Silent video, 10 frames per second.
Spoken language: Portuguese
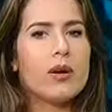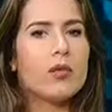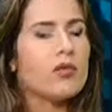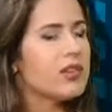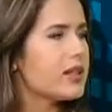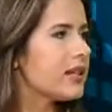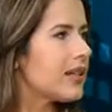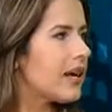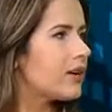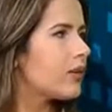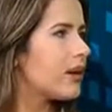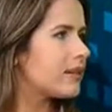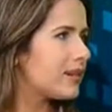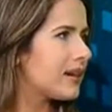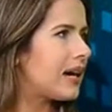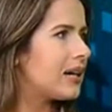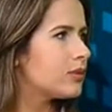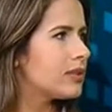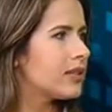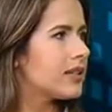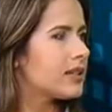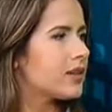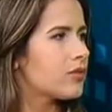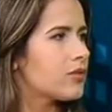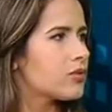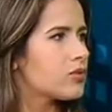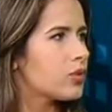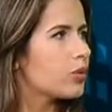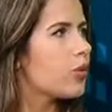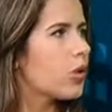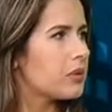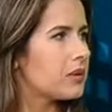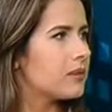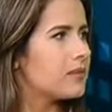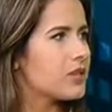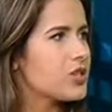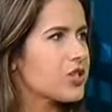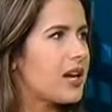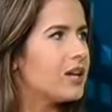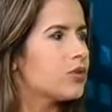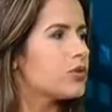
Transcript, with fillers: o veterinário atacado ali, que teve o seu nome manchado,